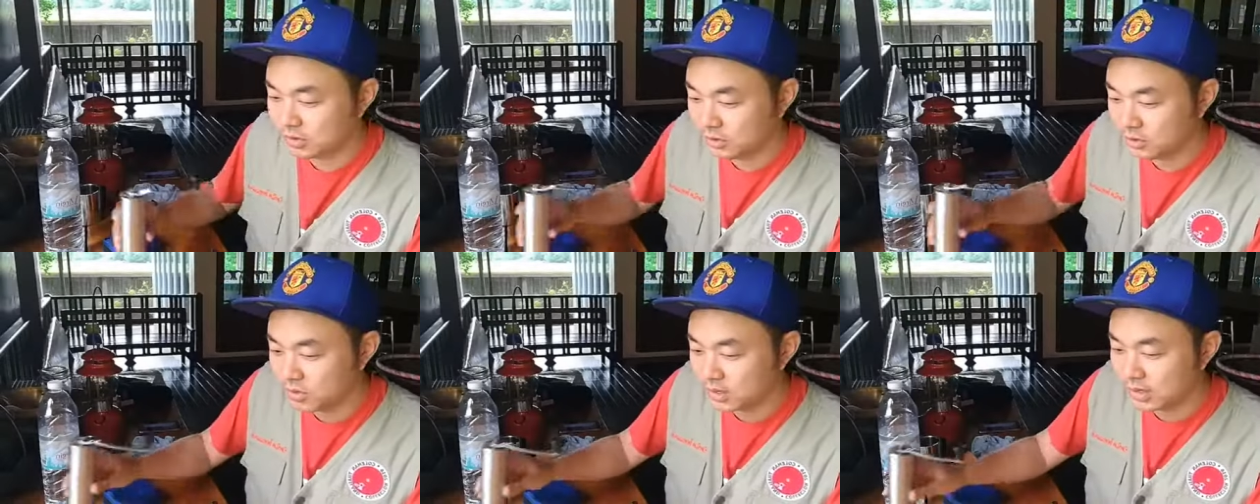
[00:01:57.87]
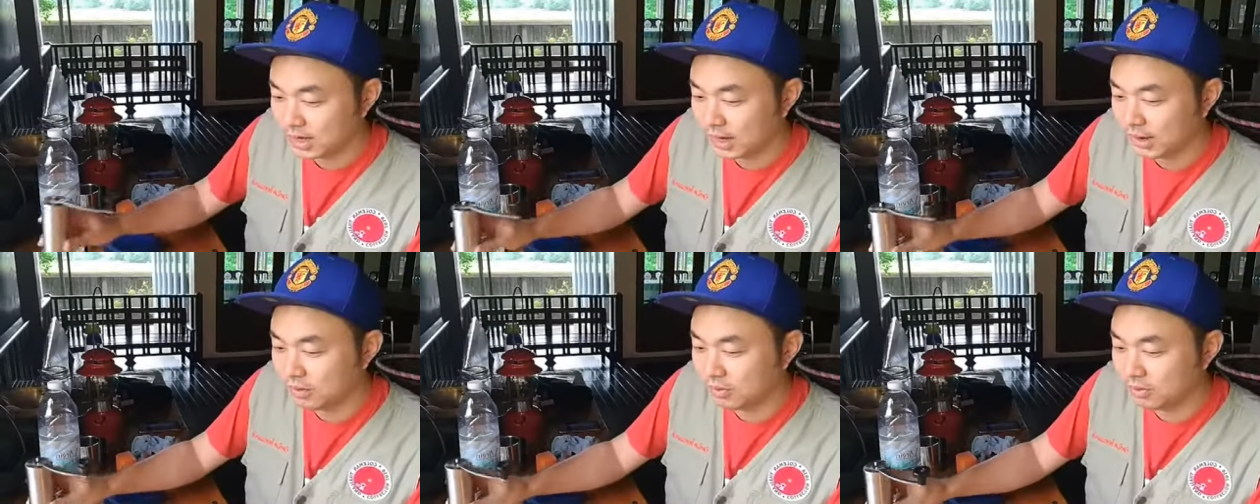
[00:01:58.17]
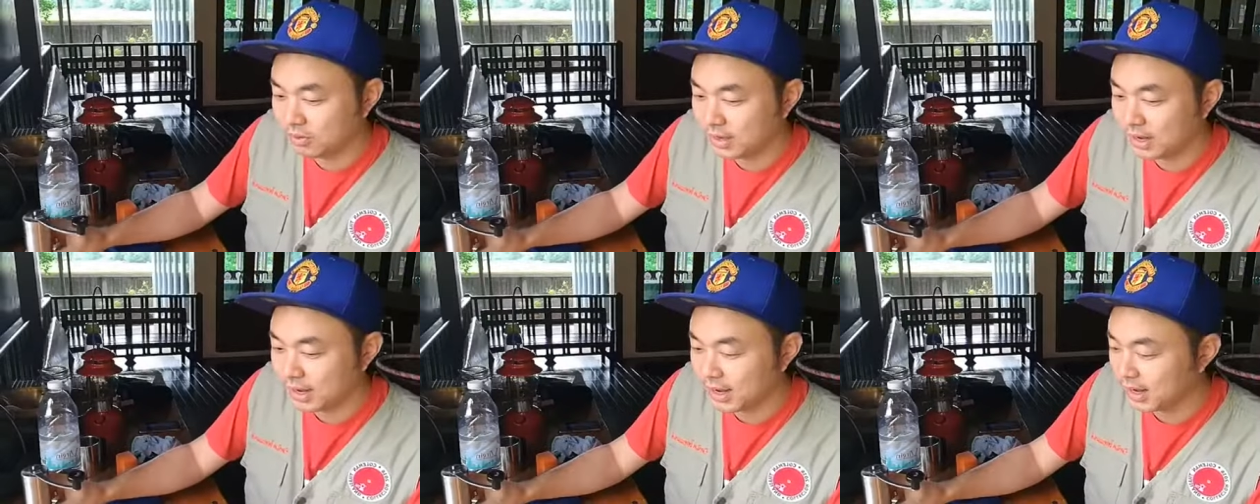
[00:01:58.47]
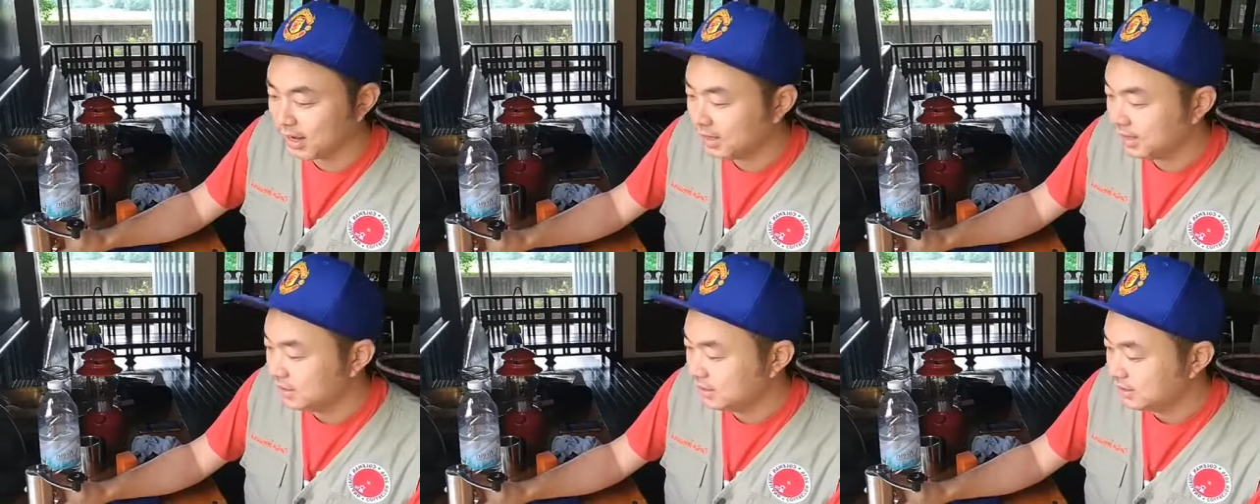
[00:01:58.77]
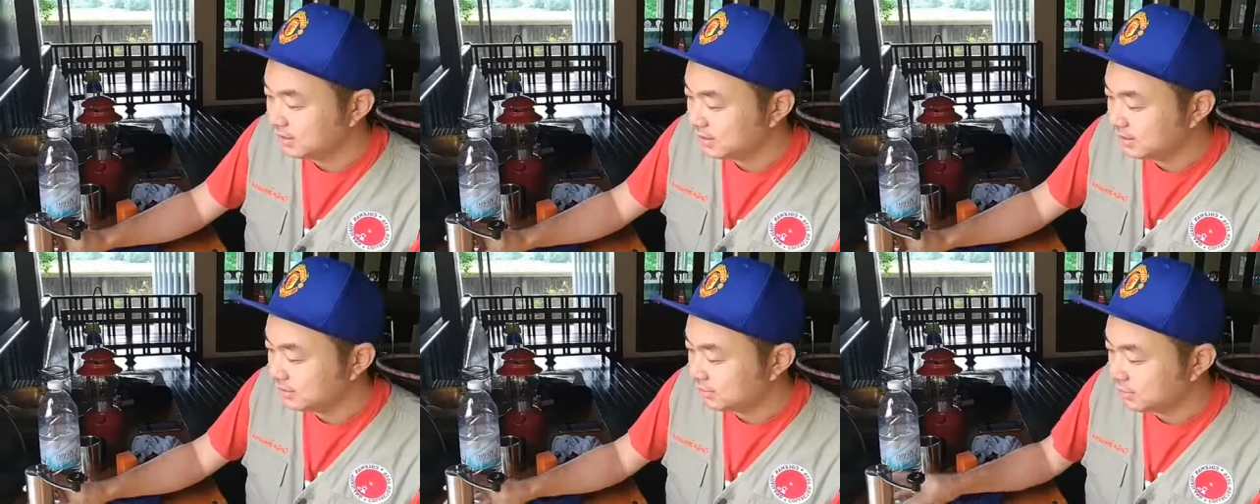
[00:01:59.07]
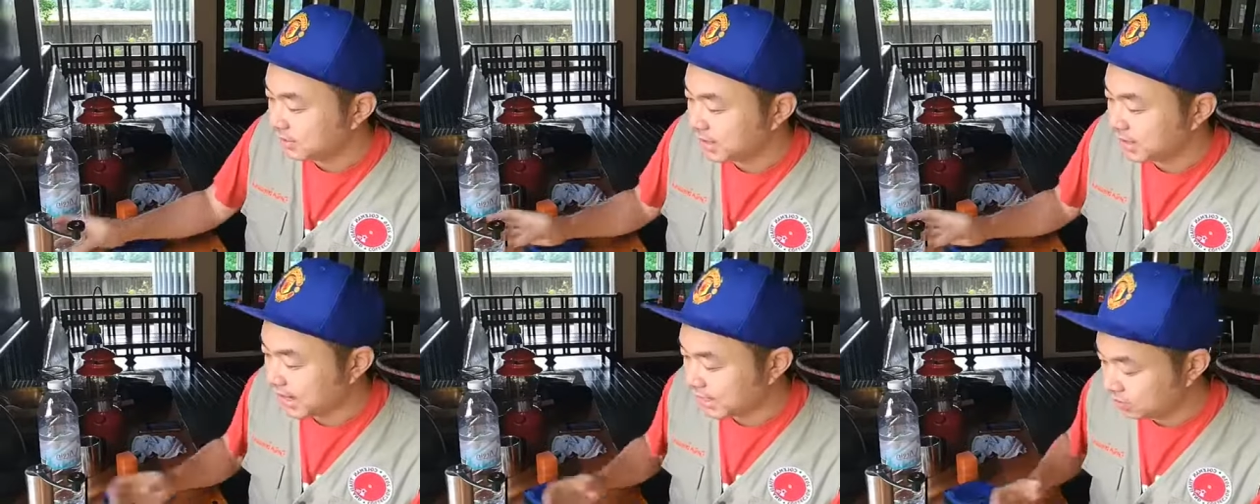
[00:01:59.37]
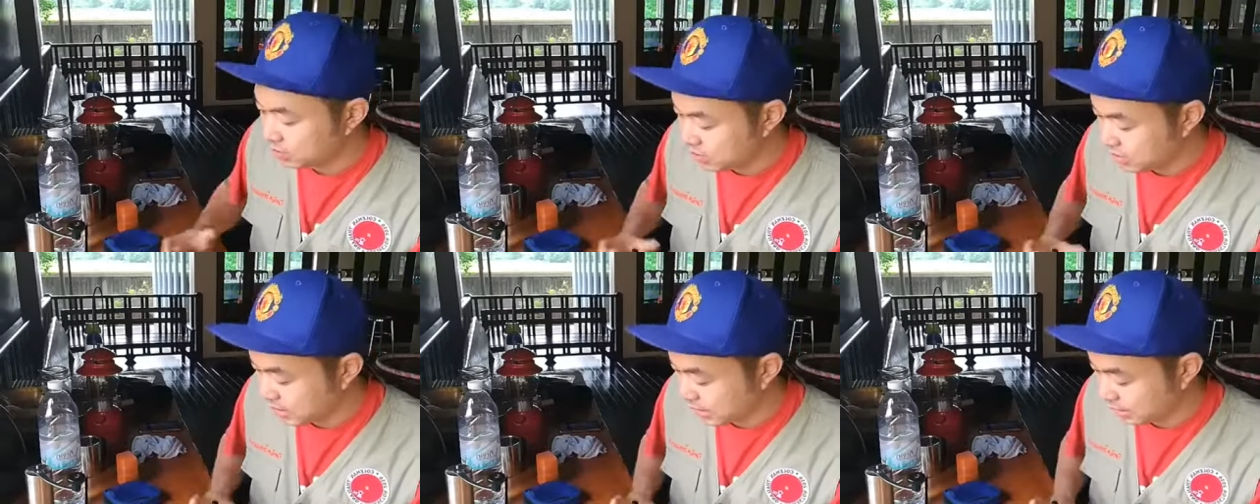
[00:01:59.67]
รุ่นเก่านะฮะเป็นกา
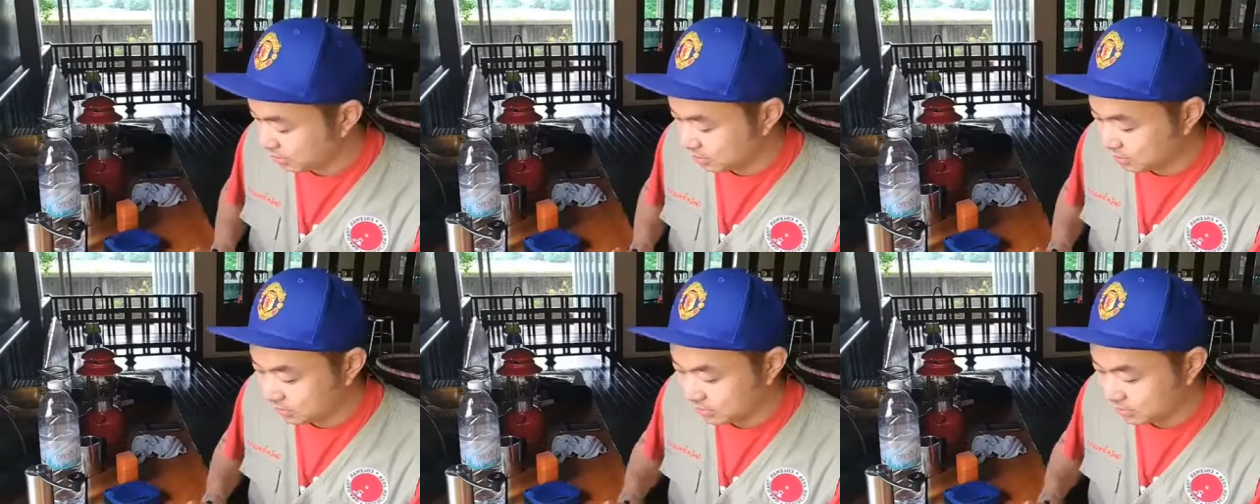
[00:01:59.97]
รุ่นเก่า